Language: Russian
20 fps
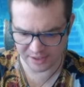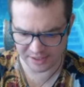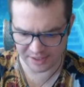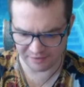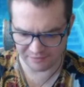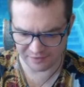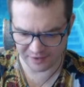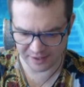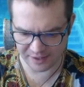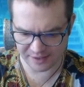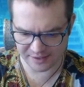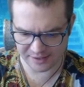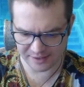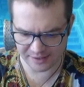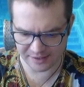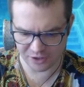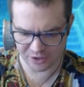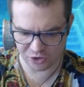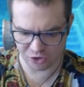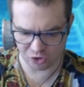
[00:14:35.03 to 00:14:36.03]
до Феникса.
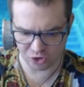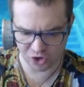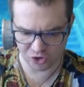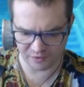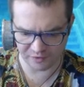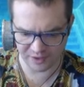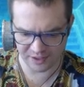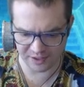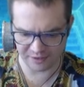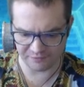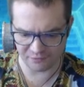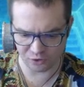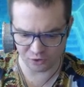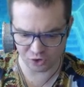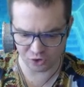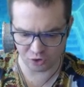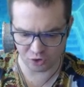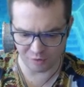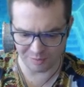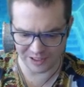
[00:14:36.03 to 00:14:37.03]
Здесь дешево дефаю с
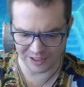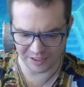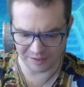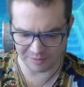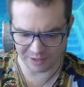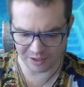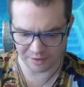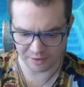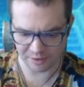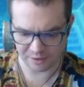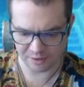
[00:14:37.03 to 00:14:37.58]
гоблинами.